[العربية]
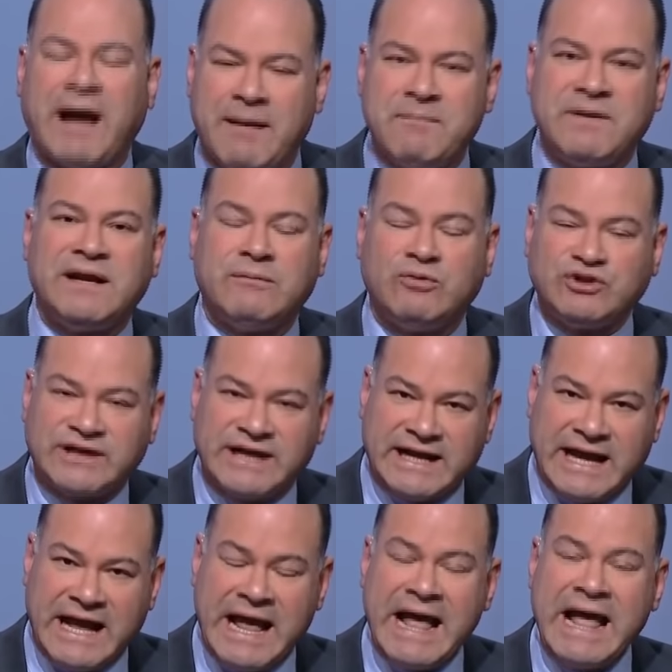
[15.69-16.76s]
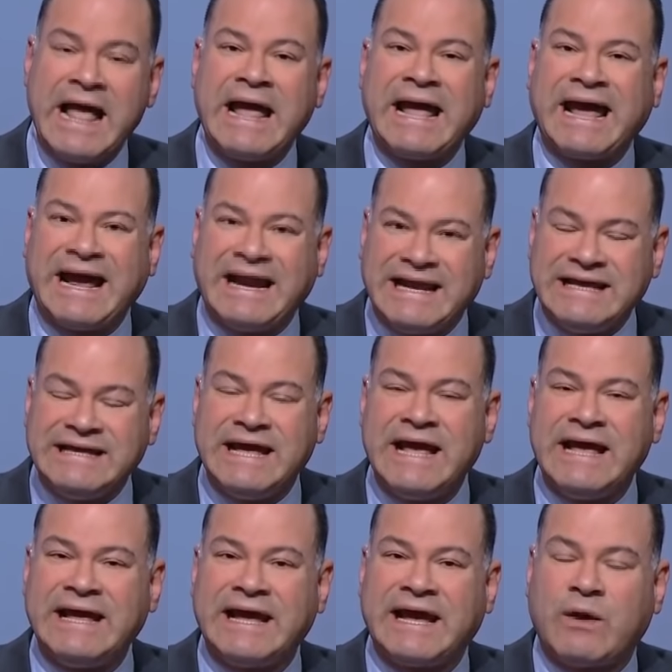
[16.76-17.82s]
محمد ابو تريكه
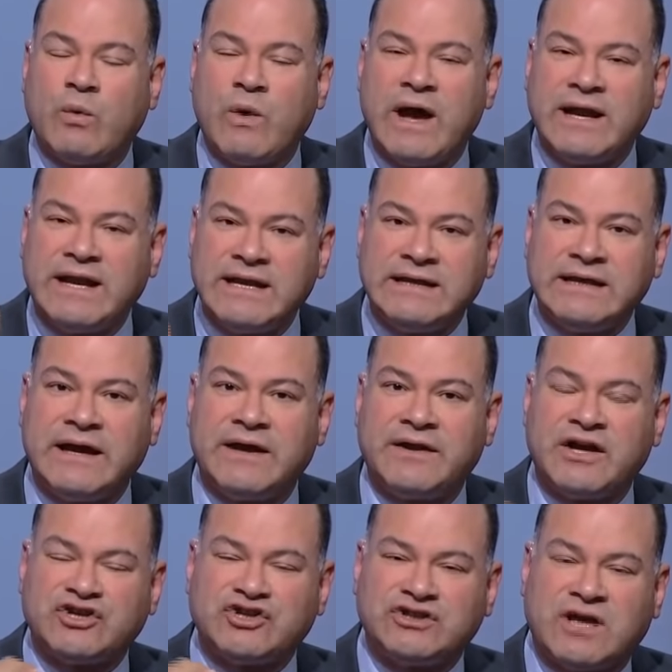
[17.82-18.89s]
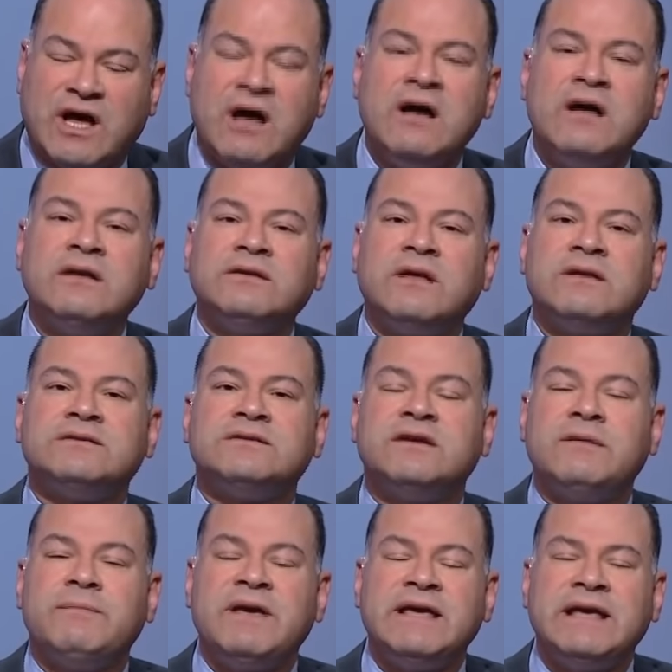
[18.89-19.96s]
خليه اخوانيه نشطه
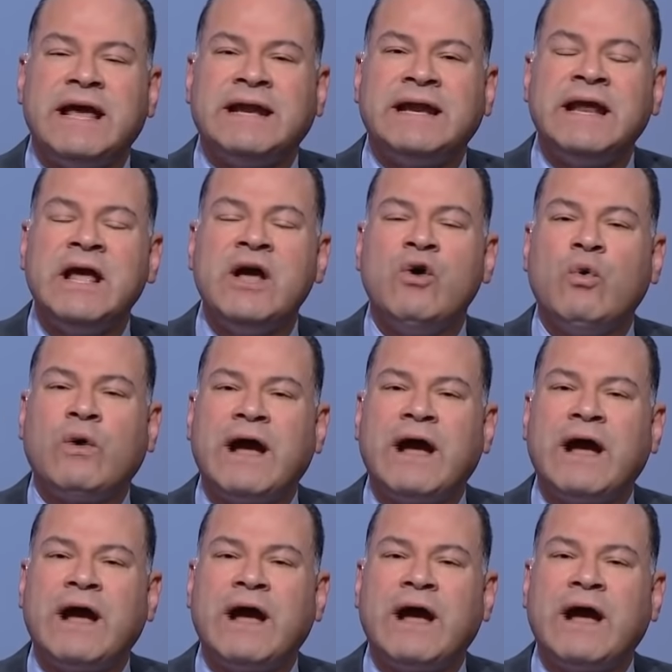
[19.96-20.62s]
تنظيميا